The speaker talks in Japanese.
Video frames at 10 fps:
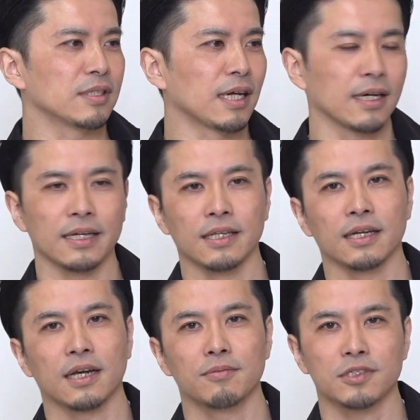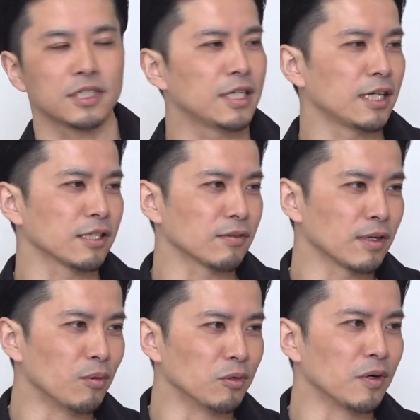段階で株式会社と
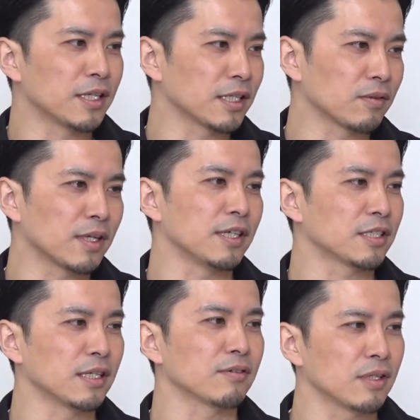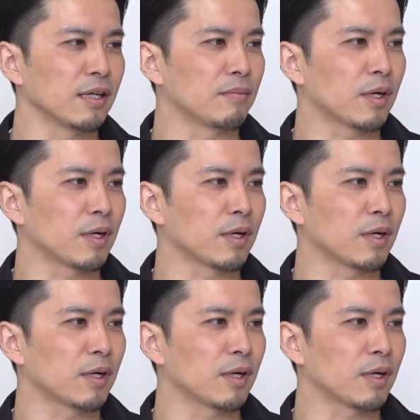か合同会社とかにはしてなくて、はい、